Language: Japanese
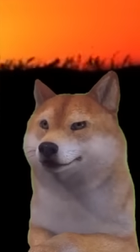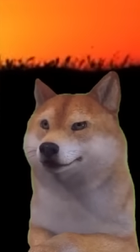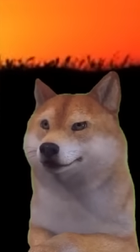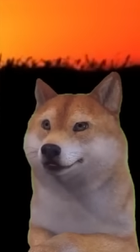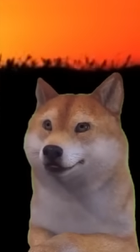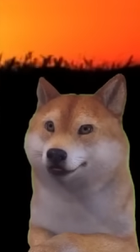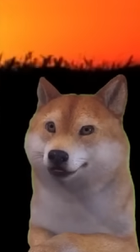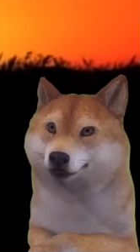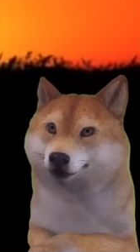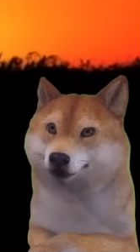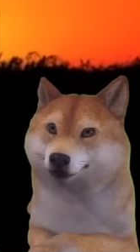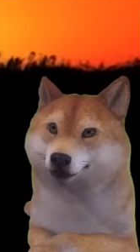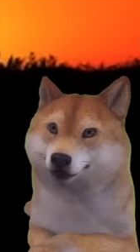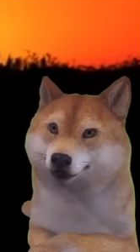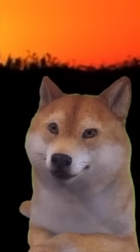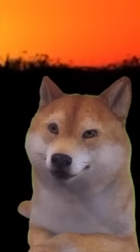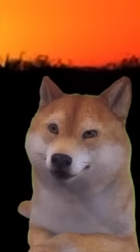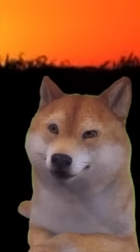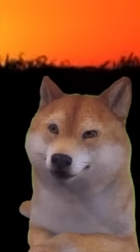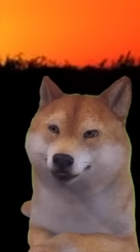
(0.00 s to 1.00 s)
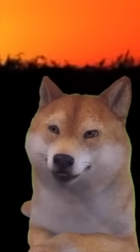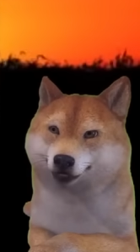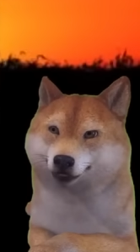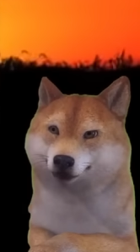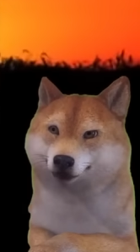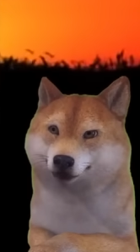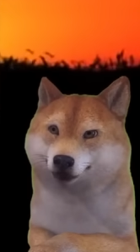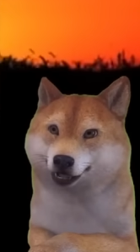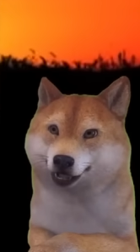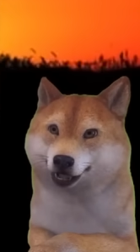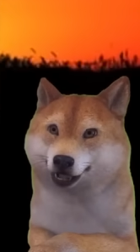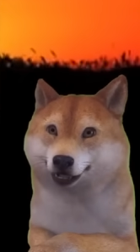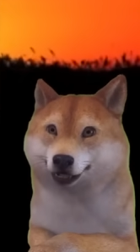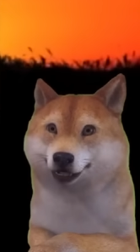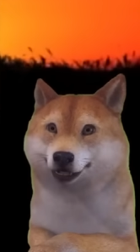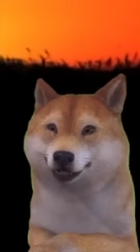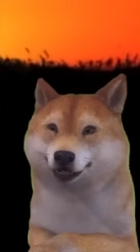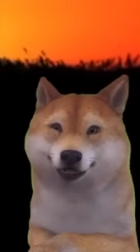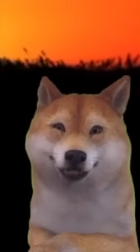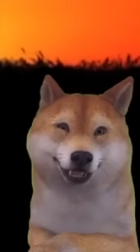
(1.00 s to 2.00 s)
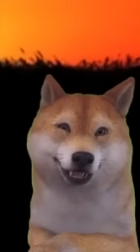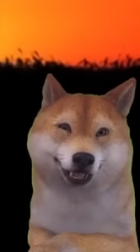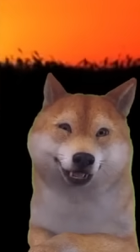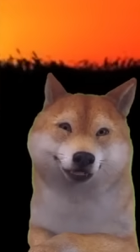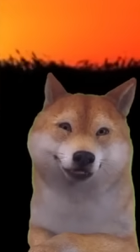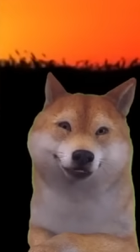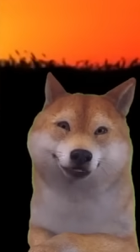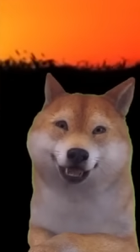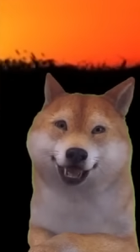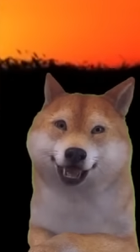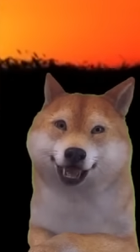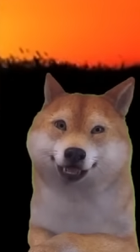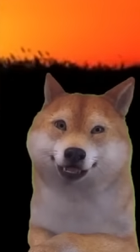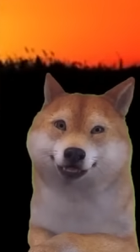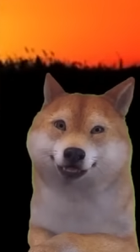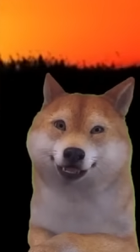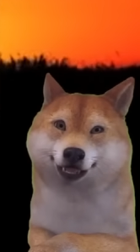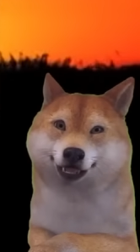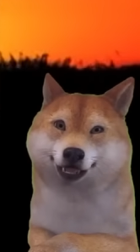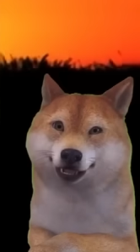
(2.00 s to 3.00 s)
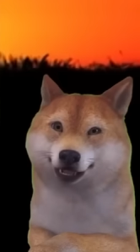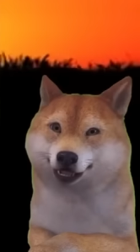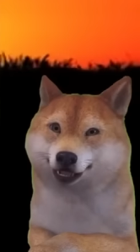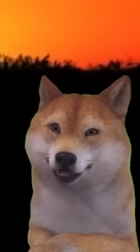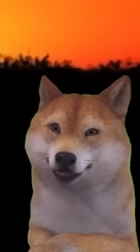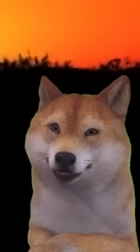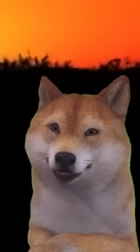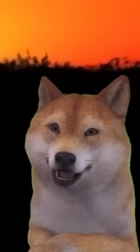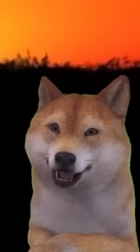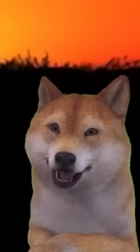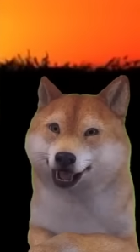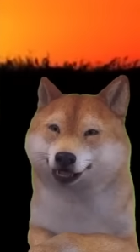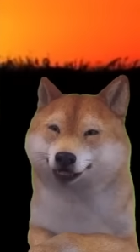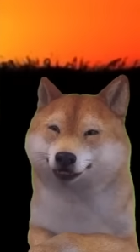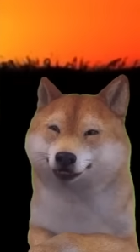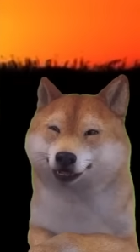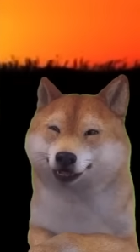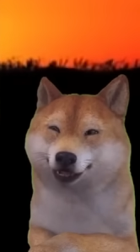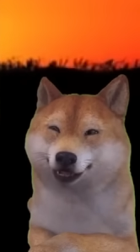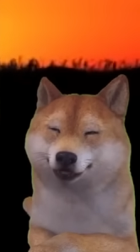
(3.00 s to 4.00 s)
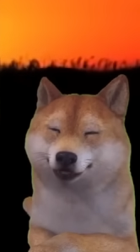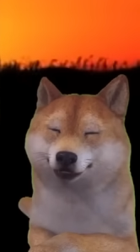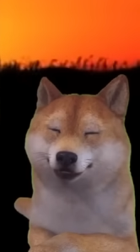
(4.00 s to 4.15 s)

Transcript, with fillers: なんだろう、正直僕はな